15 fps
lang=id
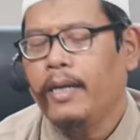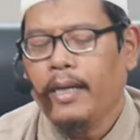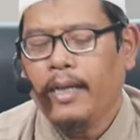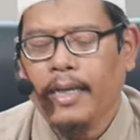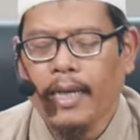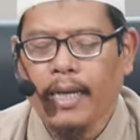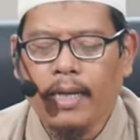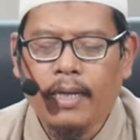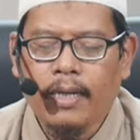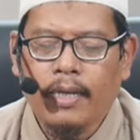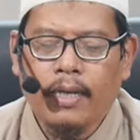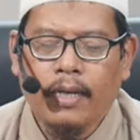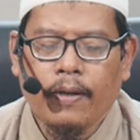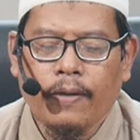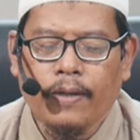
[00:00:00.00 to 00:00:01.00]
ya
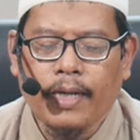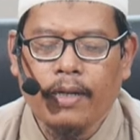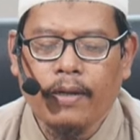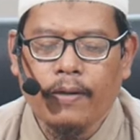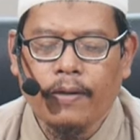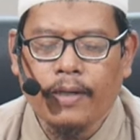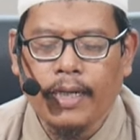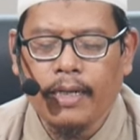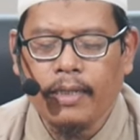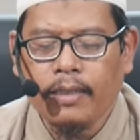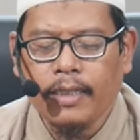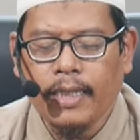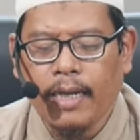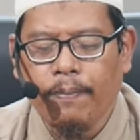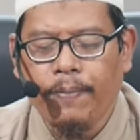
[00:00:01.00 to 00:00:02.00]

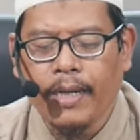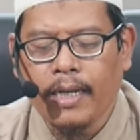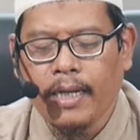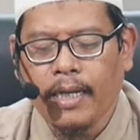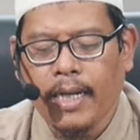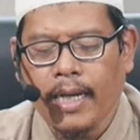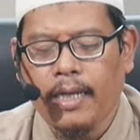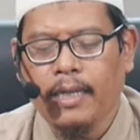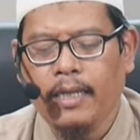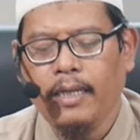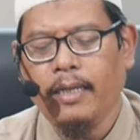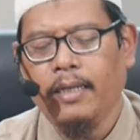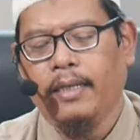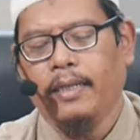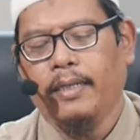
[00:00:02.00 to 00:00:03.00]
orang-orang yang
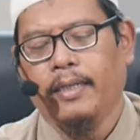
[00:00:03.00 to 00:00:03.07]
barangkali